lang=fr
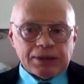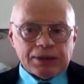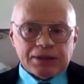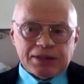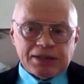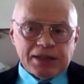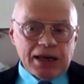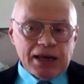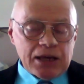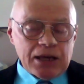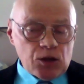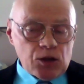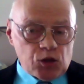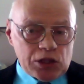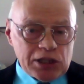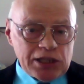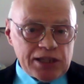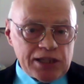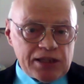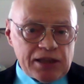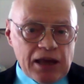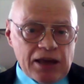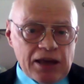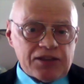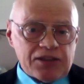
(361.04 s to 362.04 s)
c'est
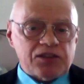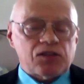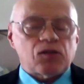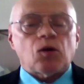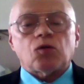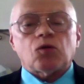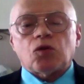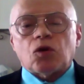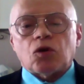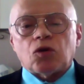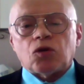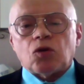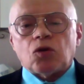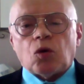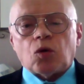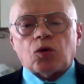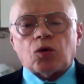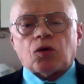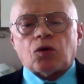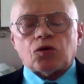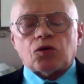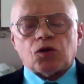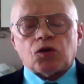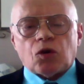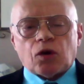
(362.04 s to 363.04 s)
l'utilisation de
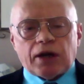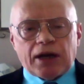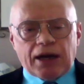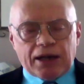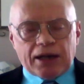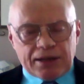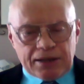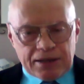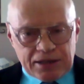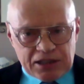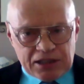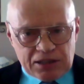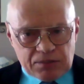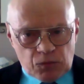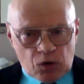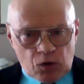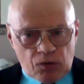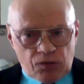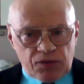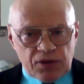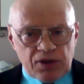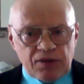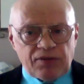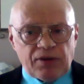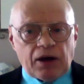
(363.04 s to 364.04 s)
d'autres organismes
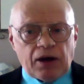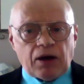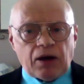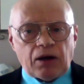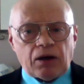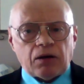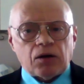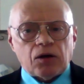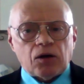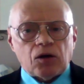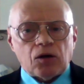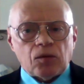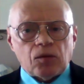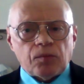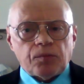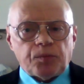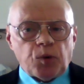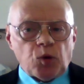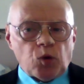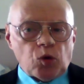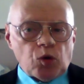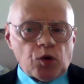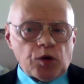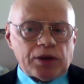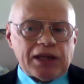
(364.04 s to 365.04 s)
vivants
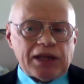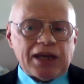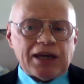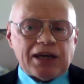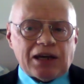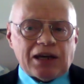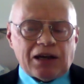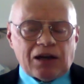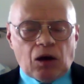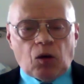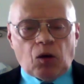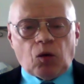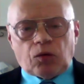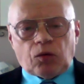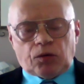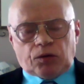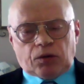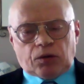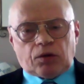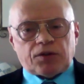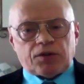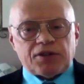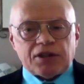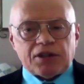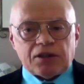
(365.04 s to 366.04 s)
pour lutter
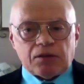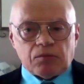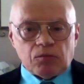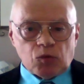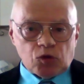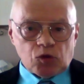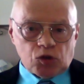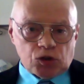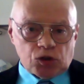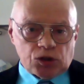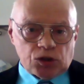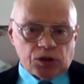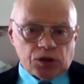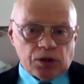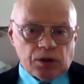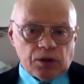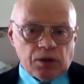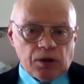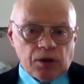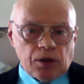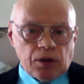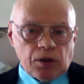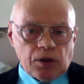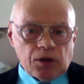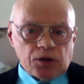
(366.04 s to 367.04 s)
contre cette mouche.
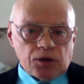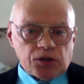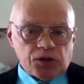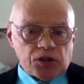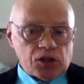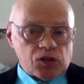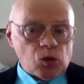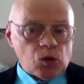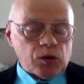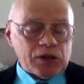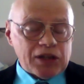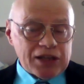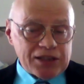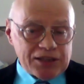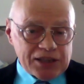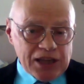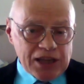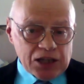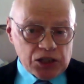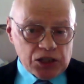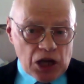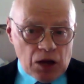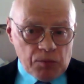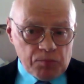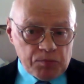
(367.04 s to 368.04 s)
Ce sont des
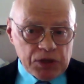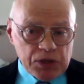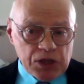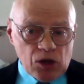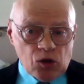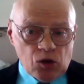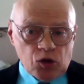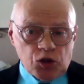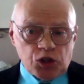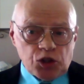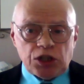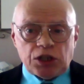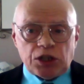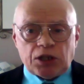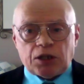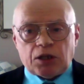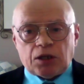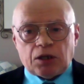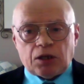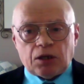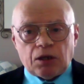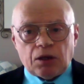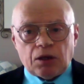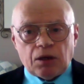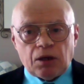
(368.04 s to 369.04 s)
agents
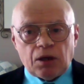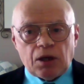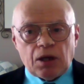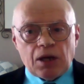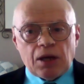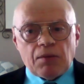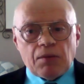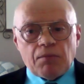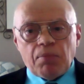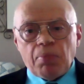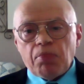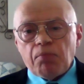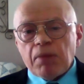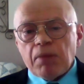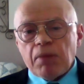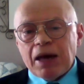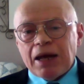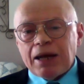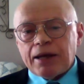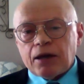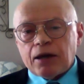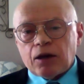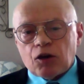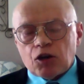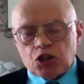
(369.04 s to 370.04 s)
biologiques. Mais
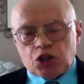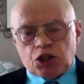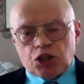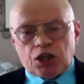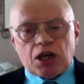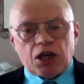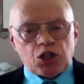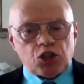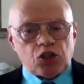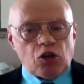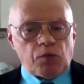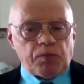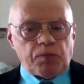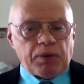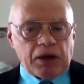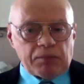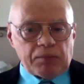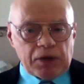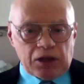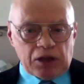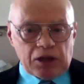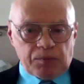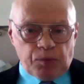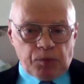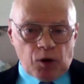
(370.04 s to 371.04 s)
les recherches ne
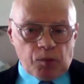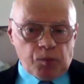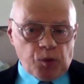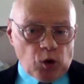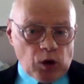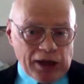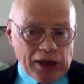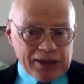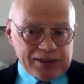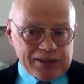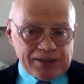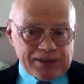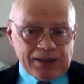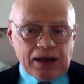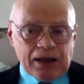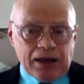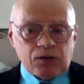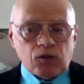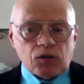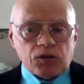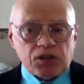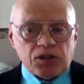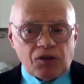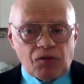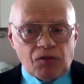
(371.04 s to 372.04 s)
permettent pas pour l'instant
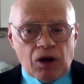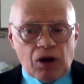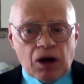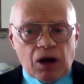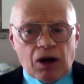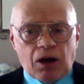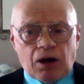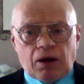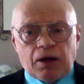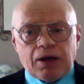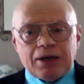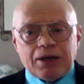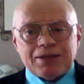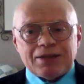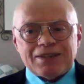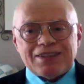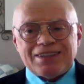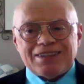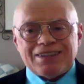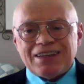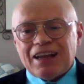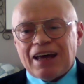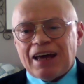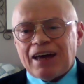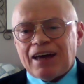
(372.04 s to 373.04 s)
de savoir
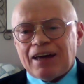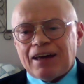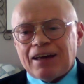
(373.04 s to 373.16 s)
s'il